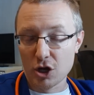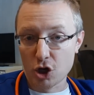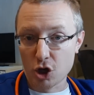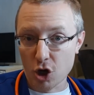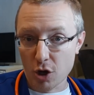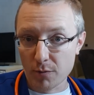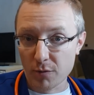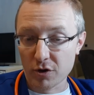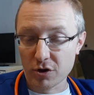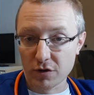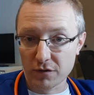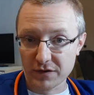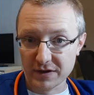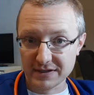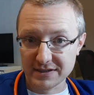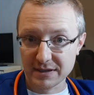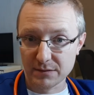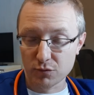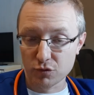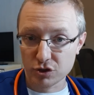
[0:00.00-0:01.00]

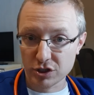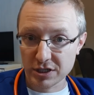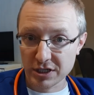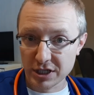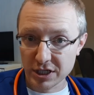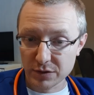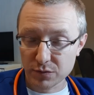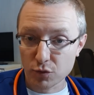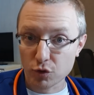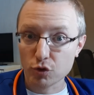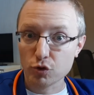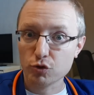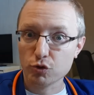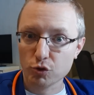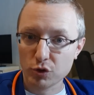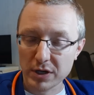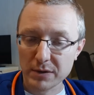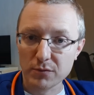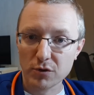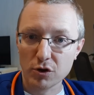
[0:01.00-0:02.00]
komorowych zaburzeń rytmu,
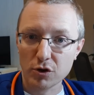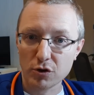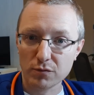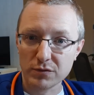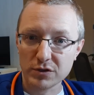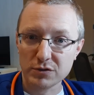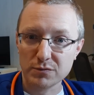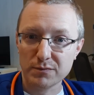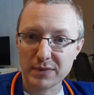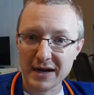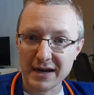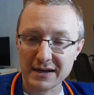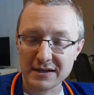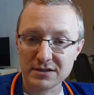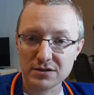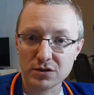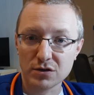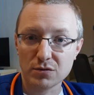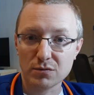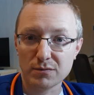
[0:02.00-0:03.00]
które mogą być
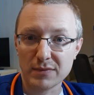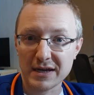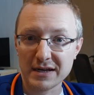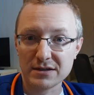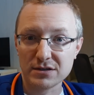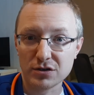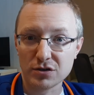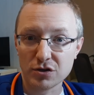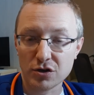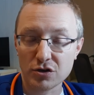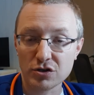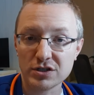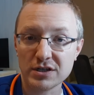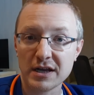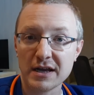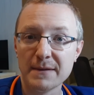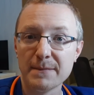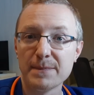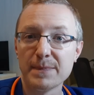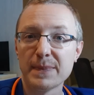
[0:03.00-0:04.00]
bardzo, bardzo
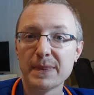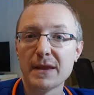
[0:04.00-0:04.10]
groźne,